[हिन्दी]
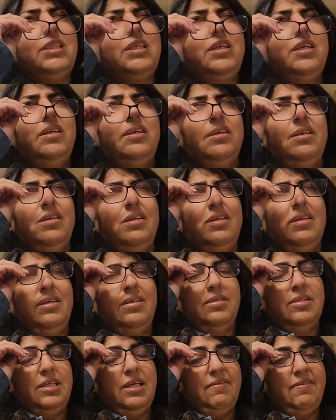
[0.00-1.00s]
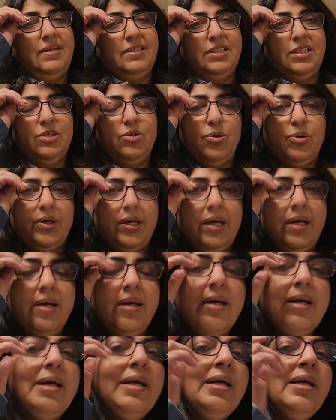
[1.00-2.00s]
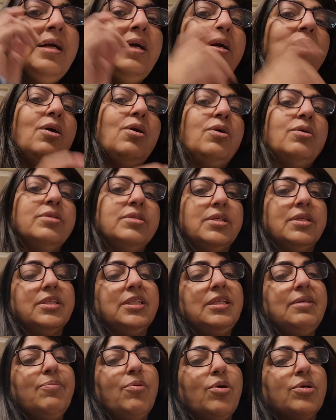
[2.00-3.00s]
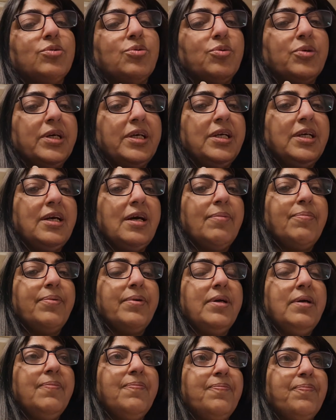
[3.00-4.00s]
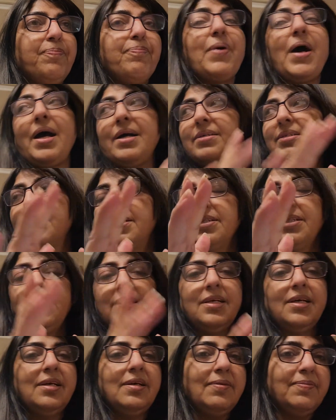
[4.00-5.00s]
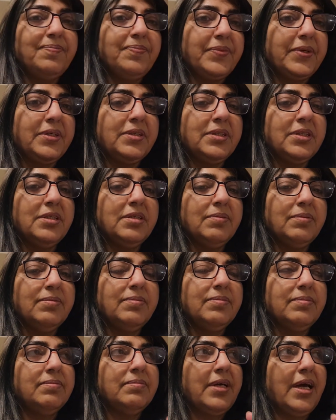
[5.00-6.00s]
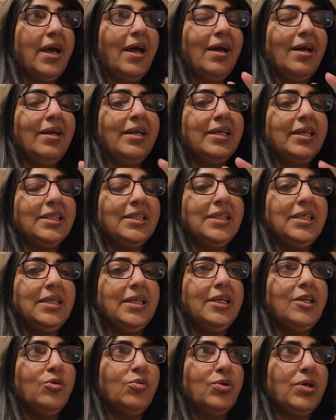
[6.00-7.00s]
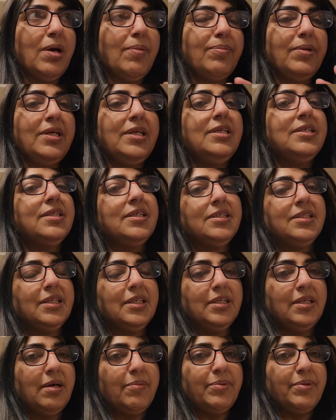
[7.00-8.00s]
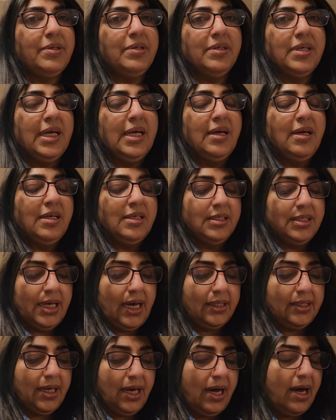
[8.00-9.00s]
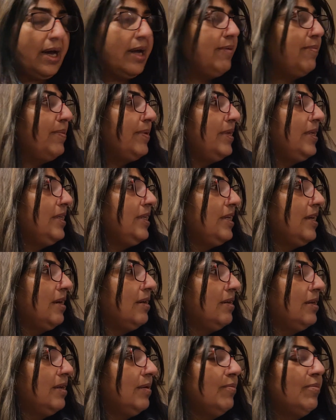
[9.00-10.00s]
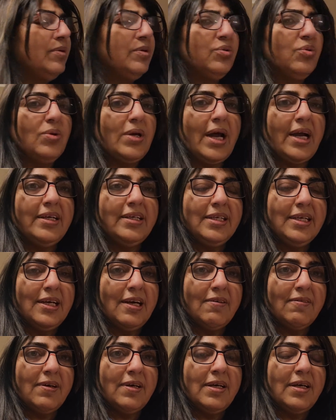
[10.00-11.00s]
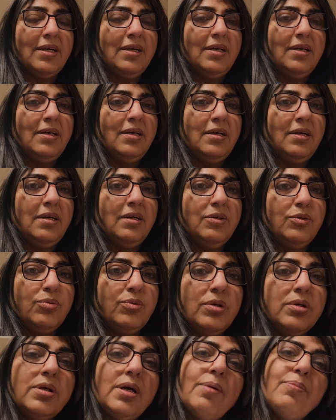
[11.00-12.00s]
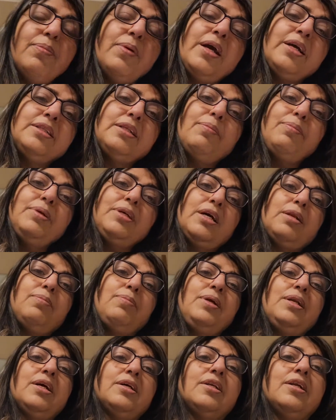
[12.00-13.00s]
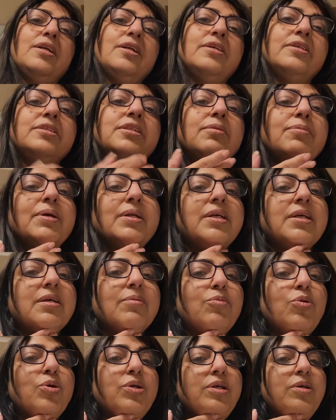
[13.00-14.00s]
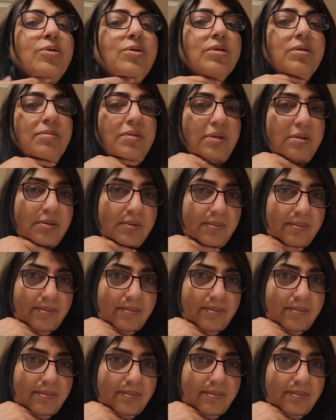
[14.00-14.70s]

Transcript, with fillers: छः सवा छः हो गए सर्दी बहुत हो गई है यहाँ पे बाहर सर्दी है अंदर है लेकिन इतनी नहीं क्योंकि हमने हीटर इतने अभी ज़्यादा हाई पे नहीं किया बिल्कुल लाइट किया हुआ क्योंकि कब एकदम ही गर्मी लगने लगती है मैं देखिए मोटी हो गई